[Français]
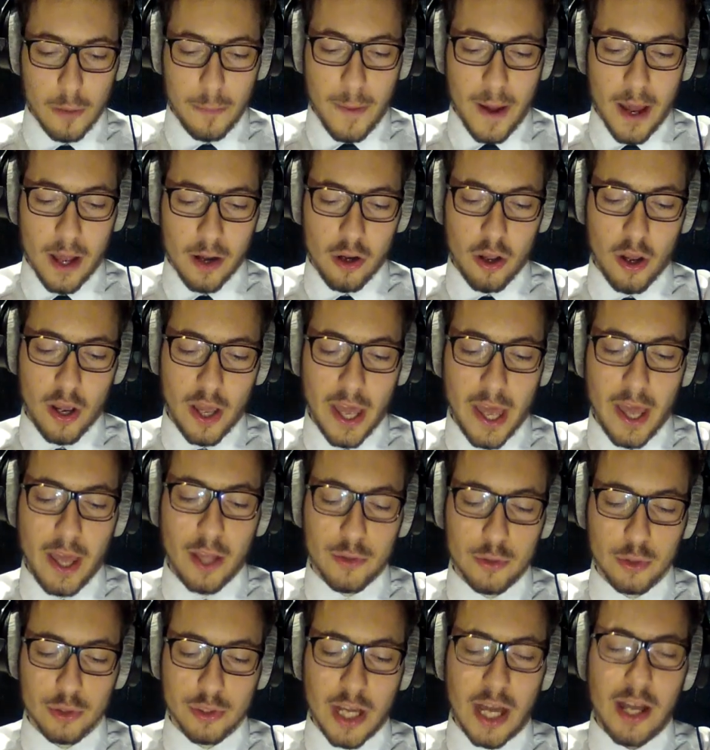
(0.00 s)
parlerai
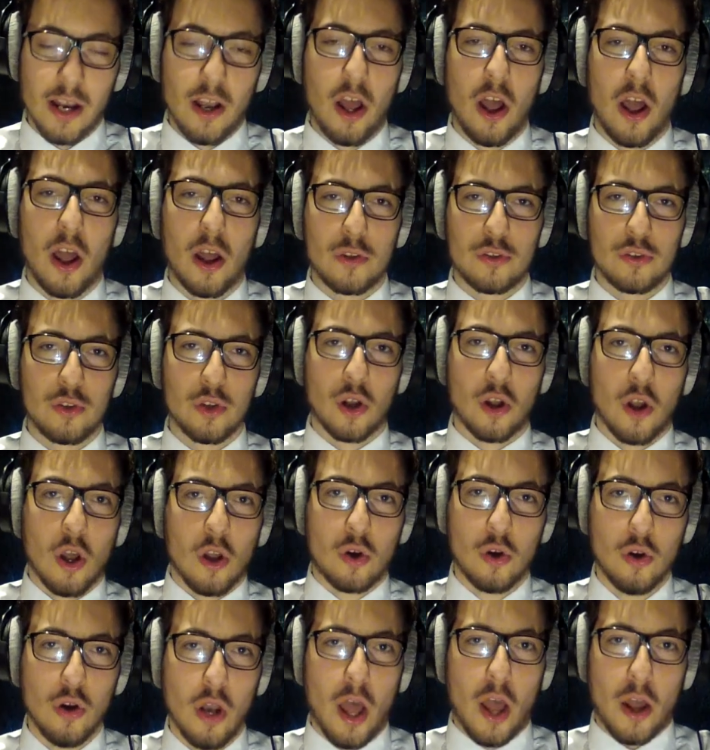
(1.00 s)
tout à l'heure sur
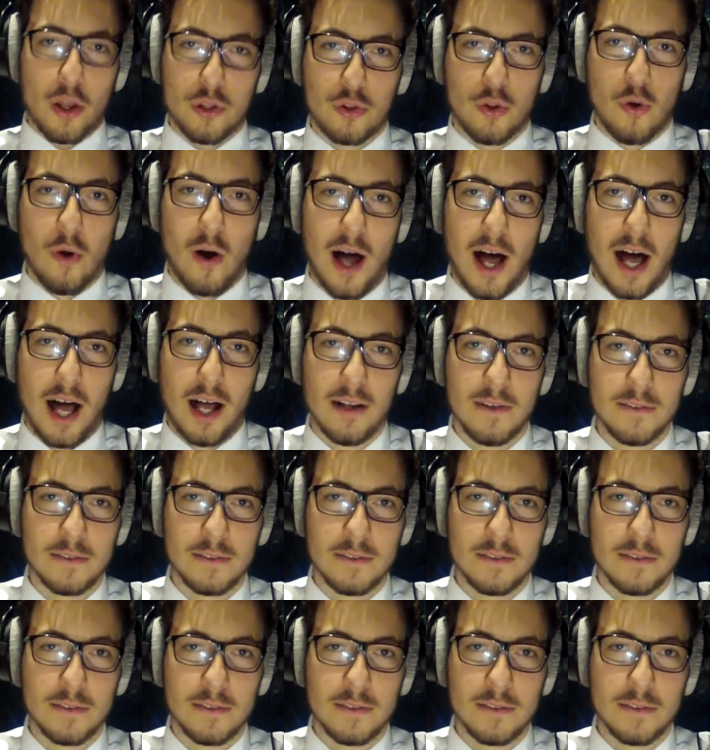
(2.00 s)
Couleuvre 3